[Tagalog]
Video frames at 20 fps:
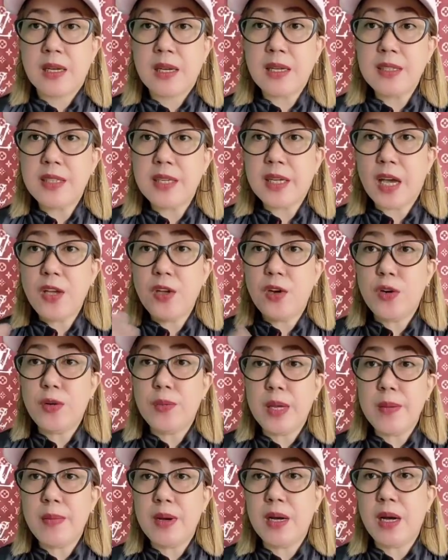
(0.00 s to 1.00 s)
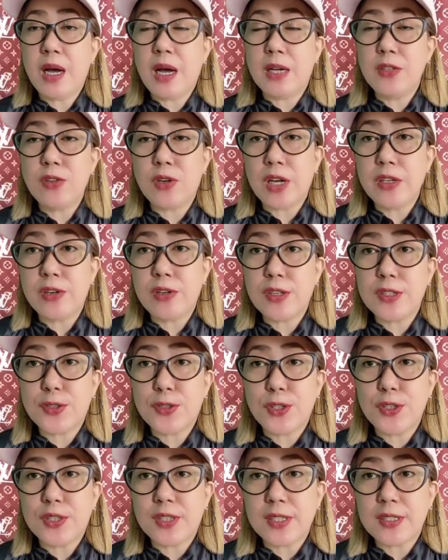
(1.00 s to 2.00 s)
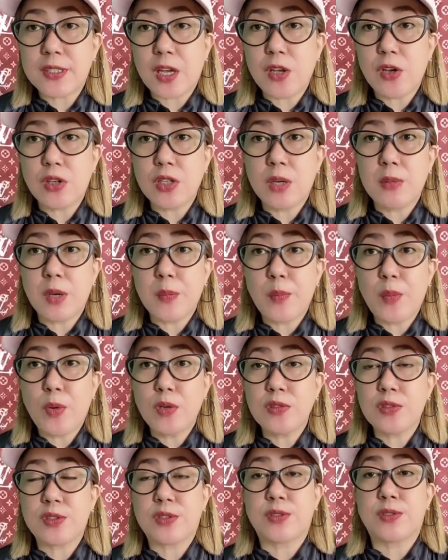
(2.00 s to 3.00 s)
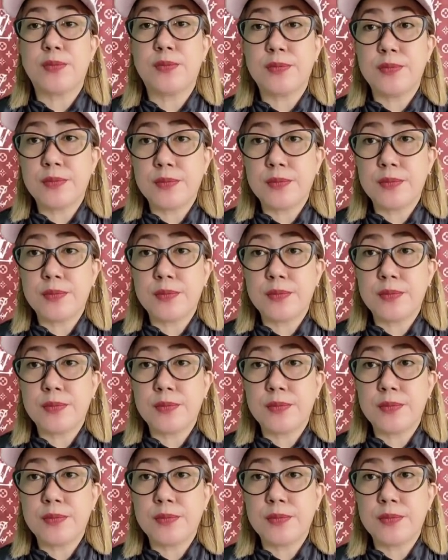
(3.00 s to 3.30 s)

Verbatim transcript: Kasi kayo, may mga ano kayo, resources kayo na mag-post.